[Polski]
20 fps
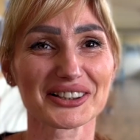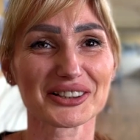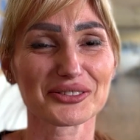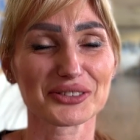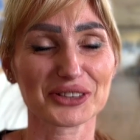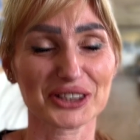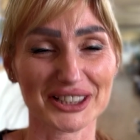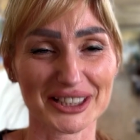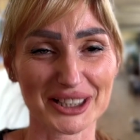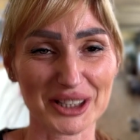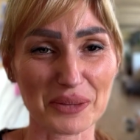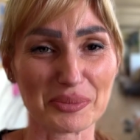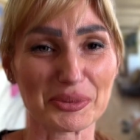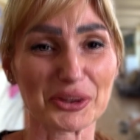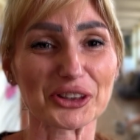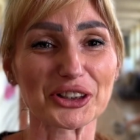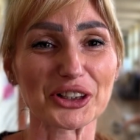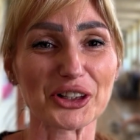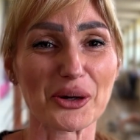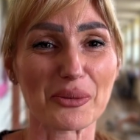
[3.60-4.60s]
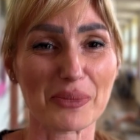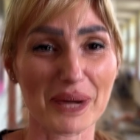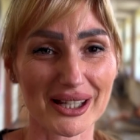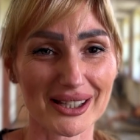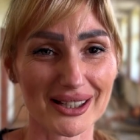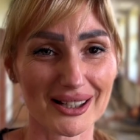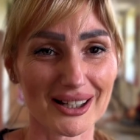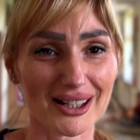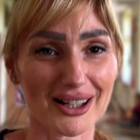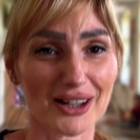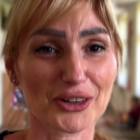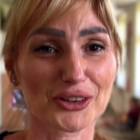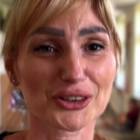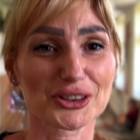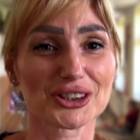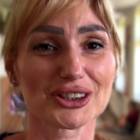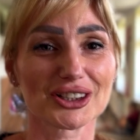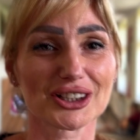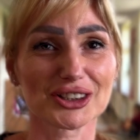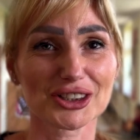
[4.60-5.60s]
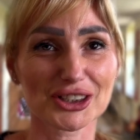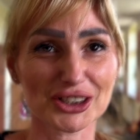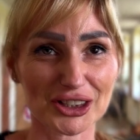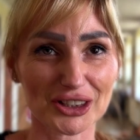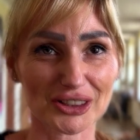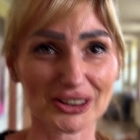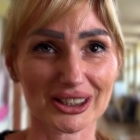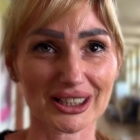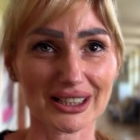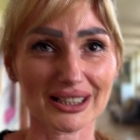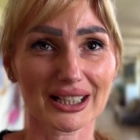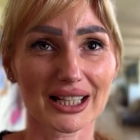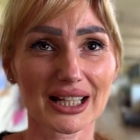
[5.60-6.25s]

25 maja o godzinie 10.